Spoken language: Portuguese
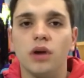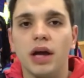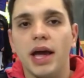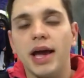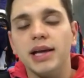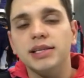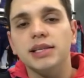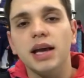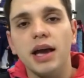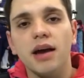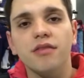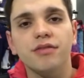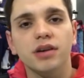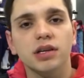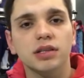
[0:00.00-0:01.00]
Então,
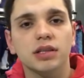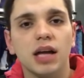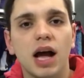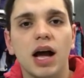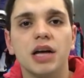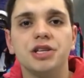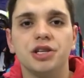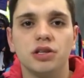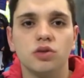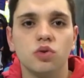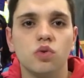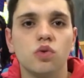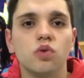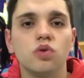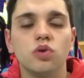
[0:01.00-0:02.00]
essa é a
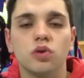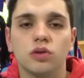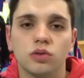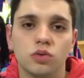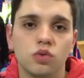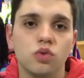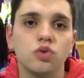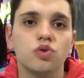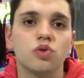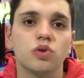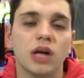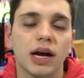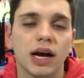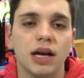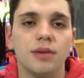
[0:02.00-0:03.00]
vantagem do, do
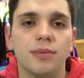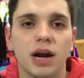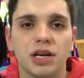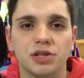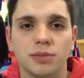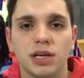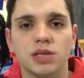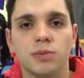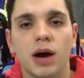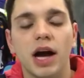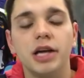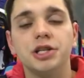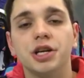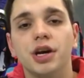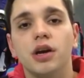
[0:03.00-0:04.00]
uso da calibragem
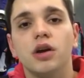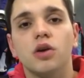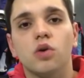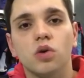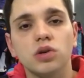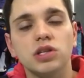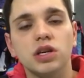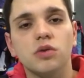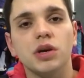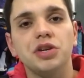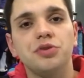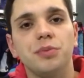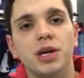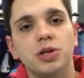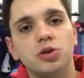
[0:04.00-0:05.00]
mais baixa.
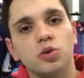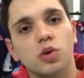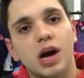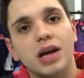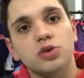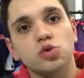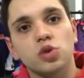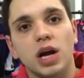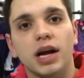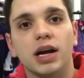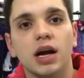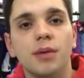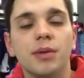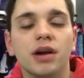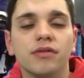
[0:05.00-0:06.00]
Consequentemente, no
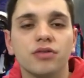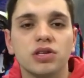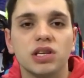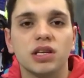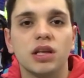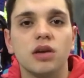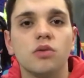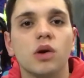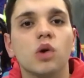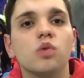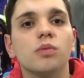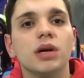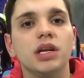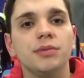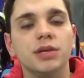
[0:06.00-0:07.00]
caso da câmera, você
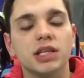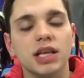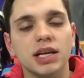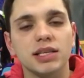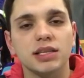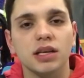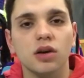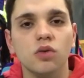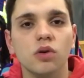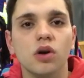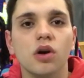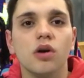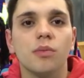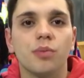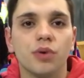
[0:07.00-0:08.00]
tem alguma
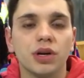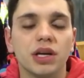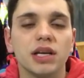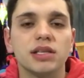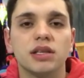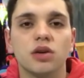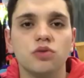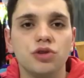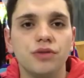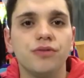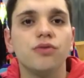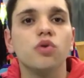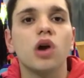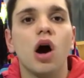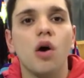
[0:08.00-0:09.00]
limitação por
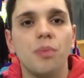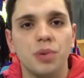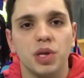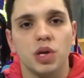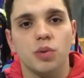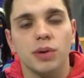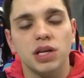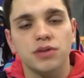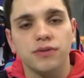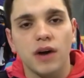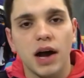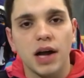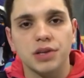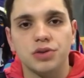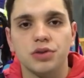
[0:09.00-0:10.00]
questão de furar o pneu
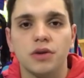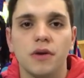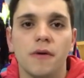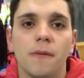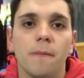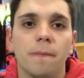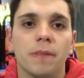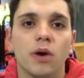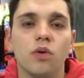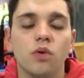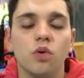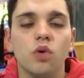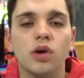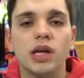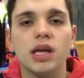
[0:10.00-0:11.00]
mais fácil.
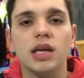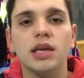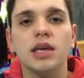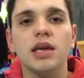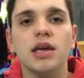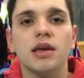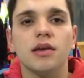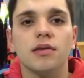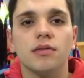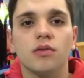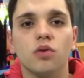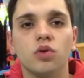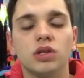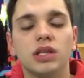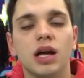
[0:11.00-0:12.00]
Então, o que,
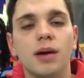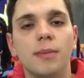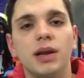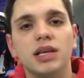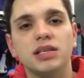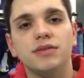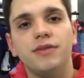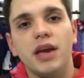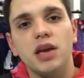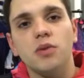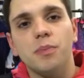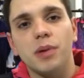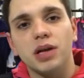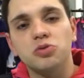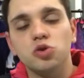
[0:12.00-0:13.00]
que o
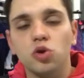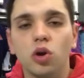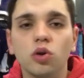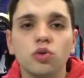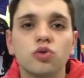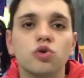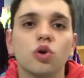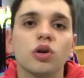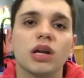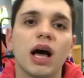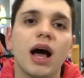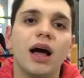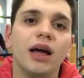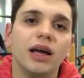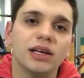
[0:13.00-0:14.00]
tubeless veio para
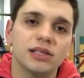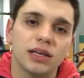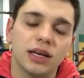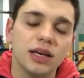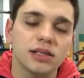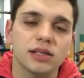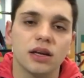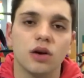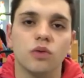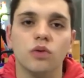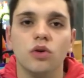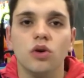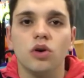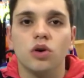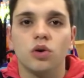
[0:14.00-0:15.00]
solucionar essa
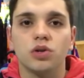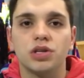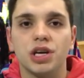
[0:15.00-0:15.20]
questão?